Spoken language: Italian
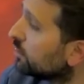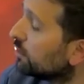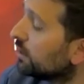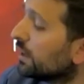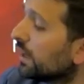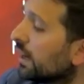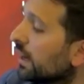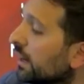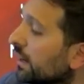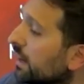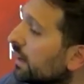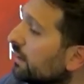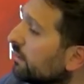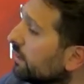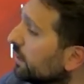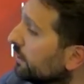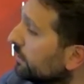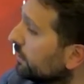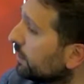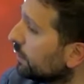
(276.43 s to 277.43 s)
e
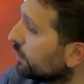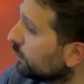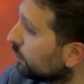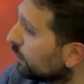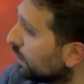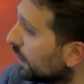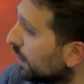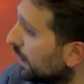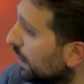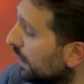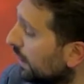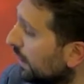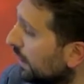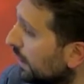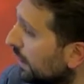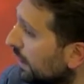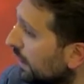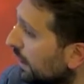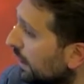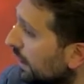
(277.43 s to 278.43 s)
arriva fino
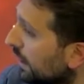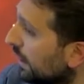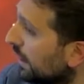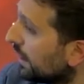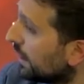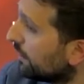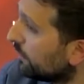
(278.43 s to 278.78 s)
a, alle